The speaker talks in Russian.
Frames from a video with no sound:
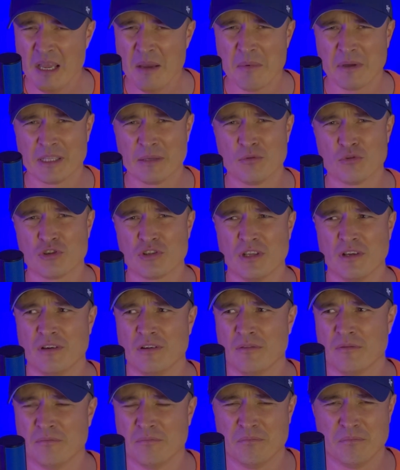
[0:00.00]
потому
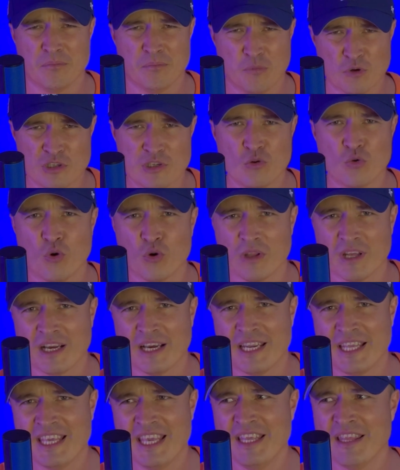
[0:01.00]
что после ухода
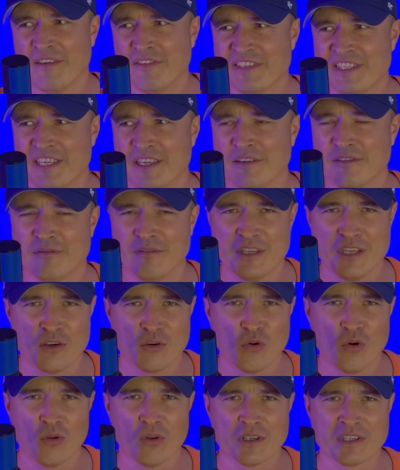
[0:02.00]
Харикейна все в
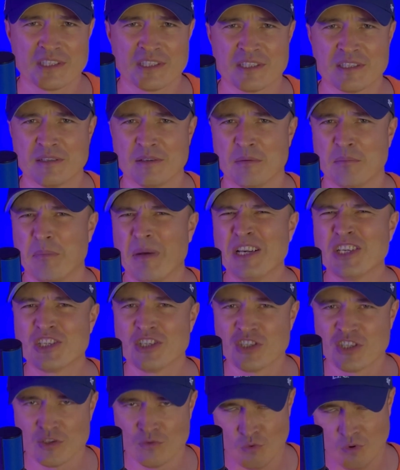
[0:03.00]
один голос,
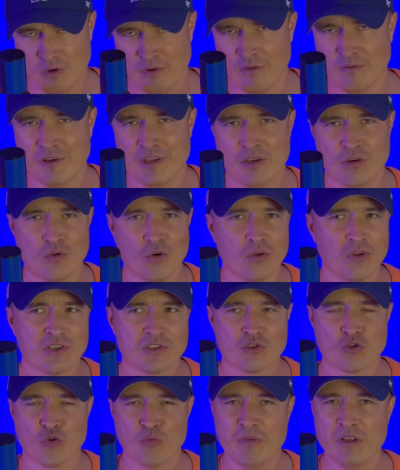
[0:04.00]
большинство в один
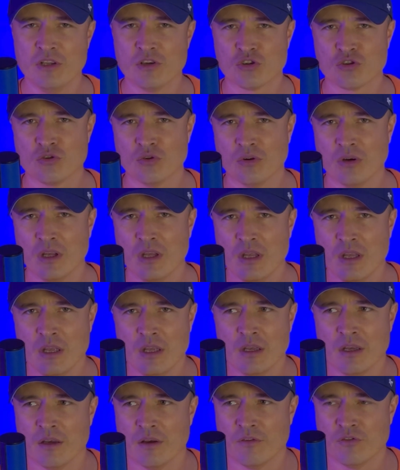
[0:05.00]
голос трубили, что
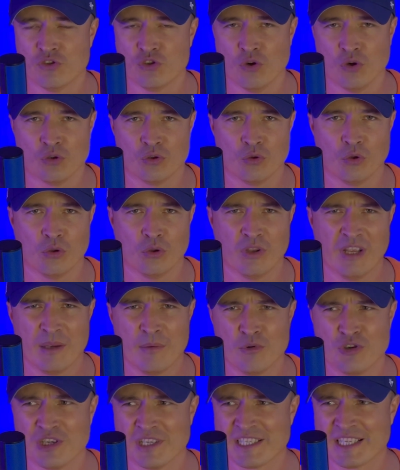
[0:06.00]
э, все,
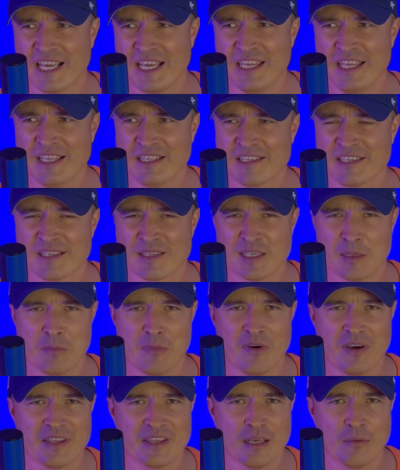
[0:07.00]
Тоттенхэму сейчас конец,
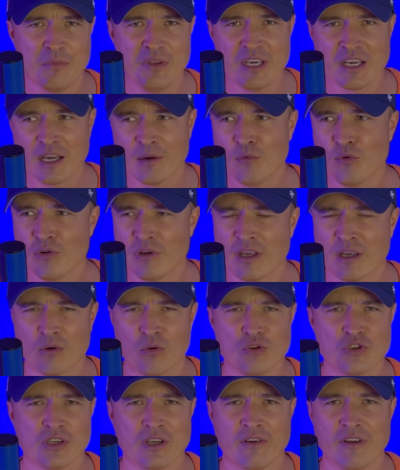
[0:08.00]
забивать там некому, и,
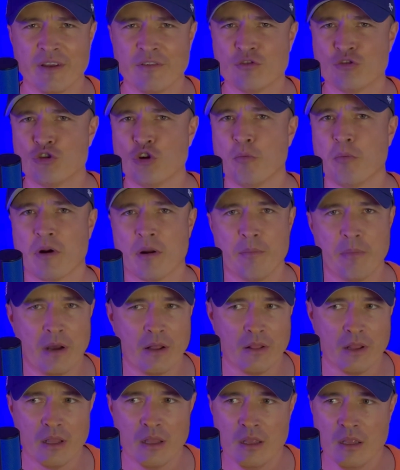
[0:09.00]
короче говоря, все
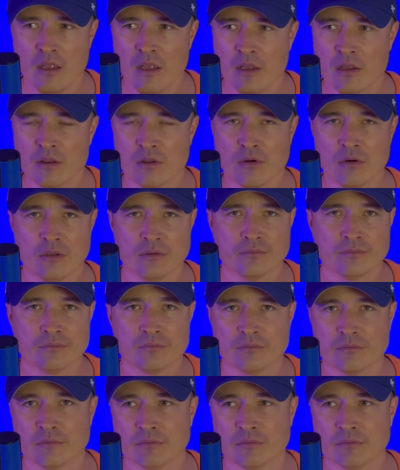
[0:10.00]
пропало. Но,